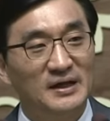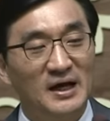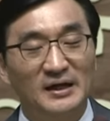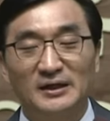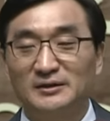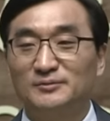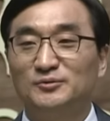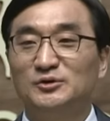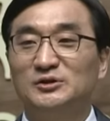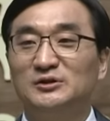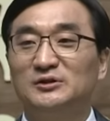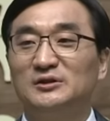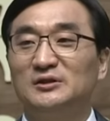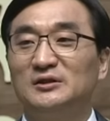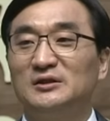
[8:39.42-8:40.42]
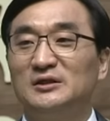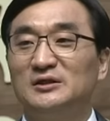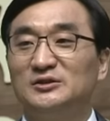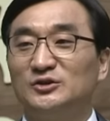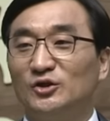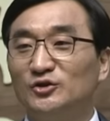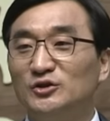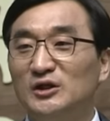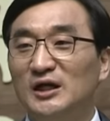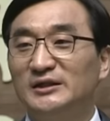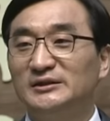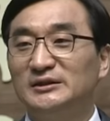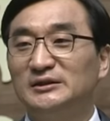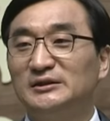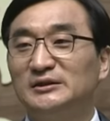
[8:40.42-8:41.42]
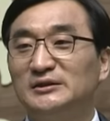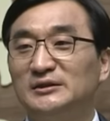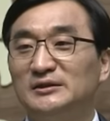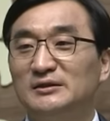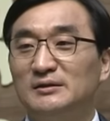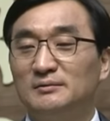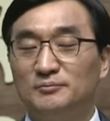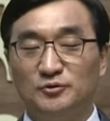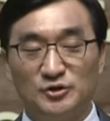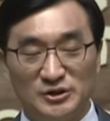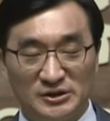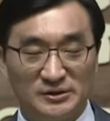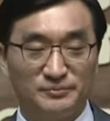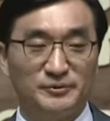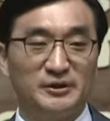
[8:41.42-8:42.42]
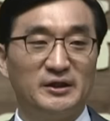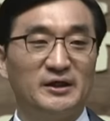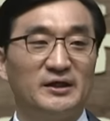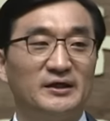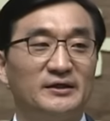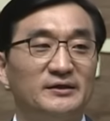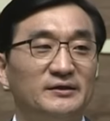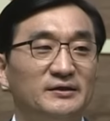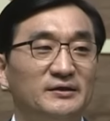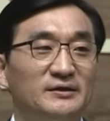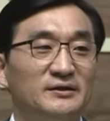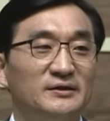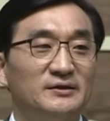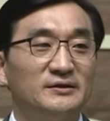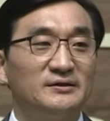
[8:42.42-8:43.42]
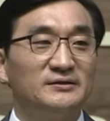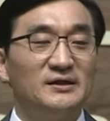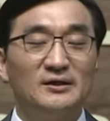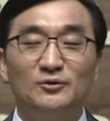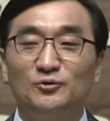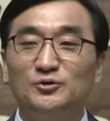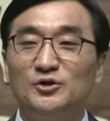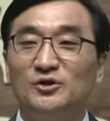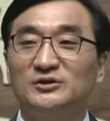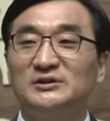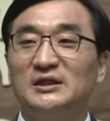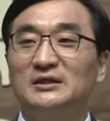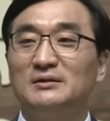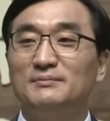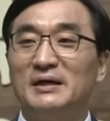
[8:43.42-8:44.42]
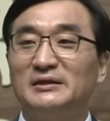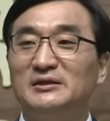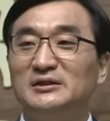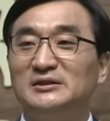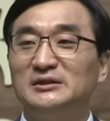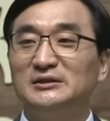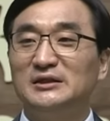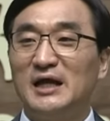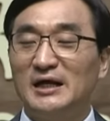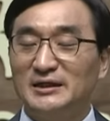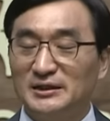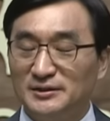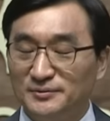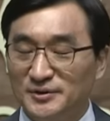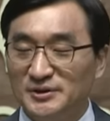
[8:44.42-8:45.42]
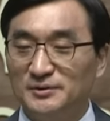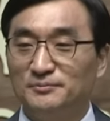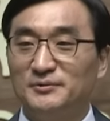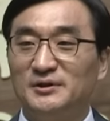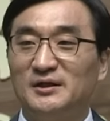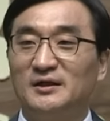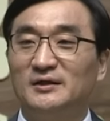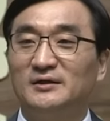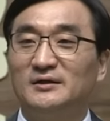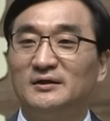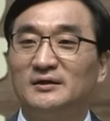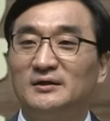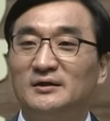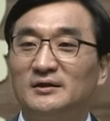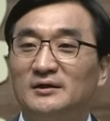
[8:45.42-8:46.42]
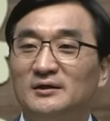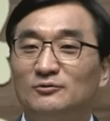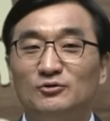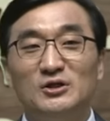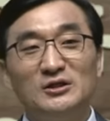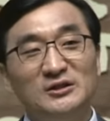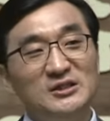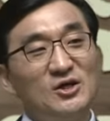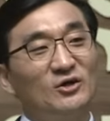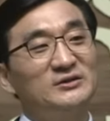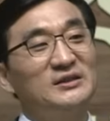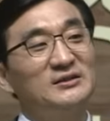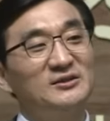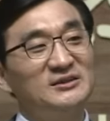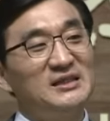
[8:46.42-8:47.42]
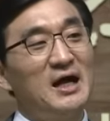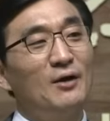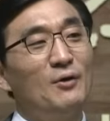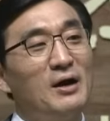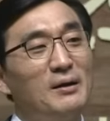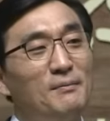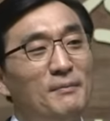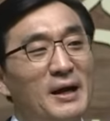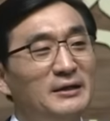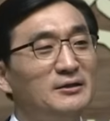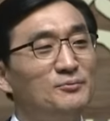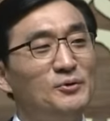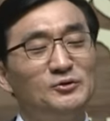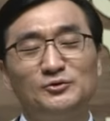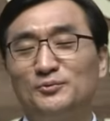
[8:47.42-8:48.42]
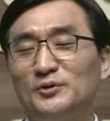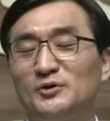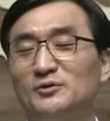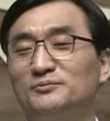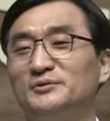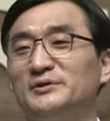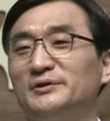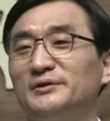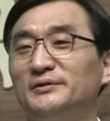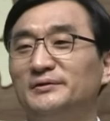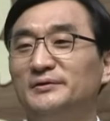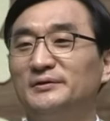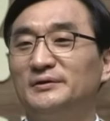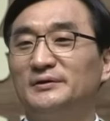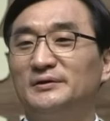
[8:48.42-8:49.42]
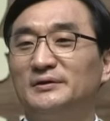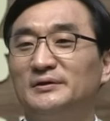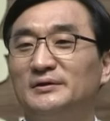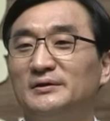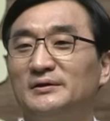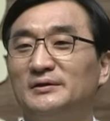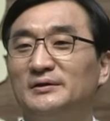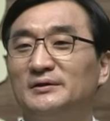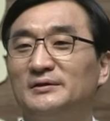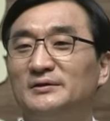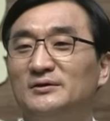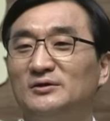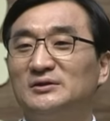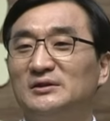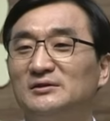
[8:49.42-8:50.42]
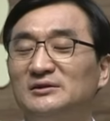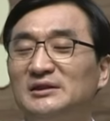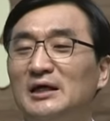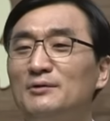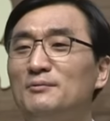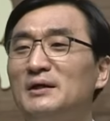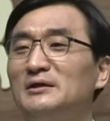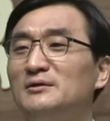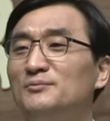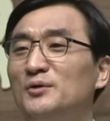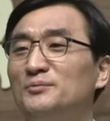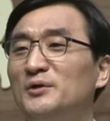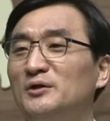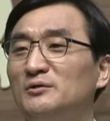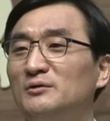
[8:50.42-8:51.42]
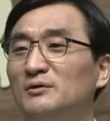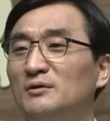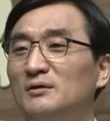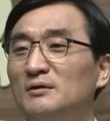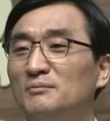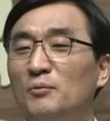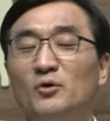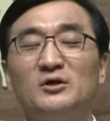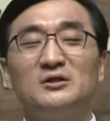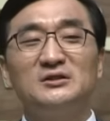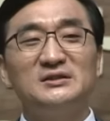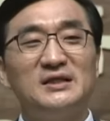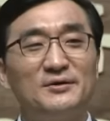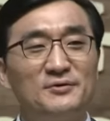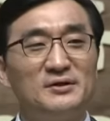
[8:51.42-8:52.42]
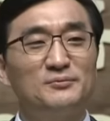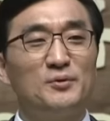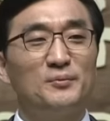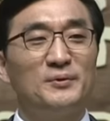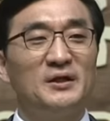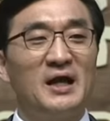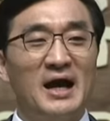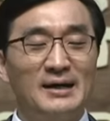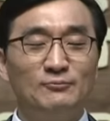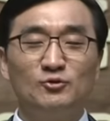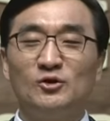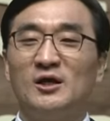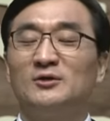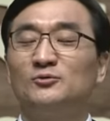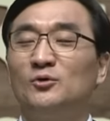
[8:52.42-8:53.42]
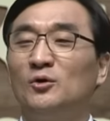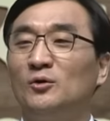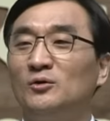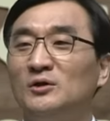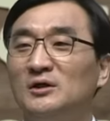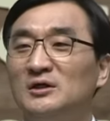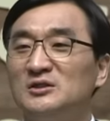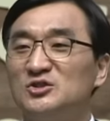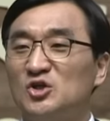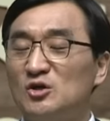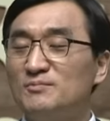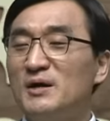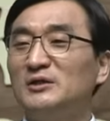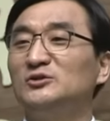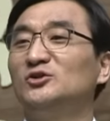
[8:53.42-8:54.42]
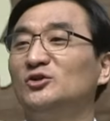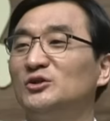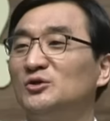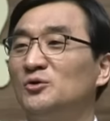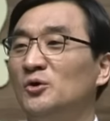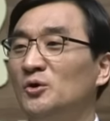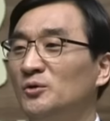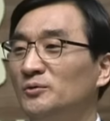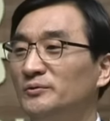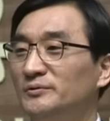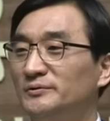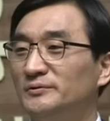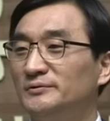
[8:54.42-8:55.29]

하나님은 전능하신 분이십니다. 새로운 역사를 만드시는 하나님이십니다. 우리는 역사적 상황만을 볼 수밖에 없어요. 역사적 상황을 보면 보이는 상황을 보면 암울하고 절망적이고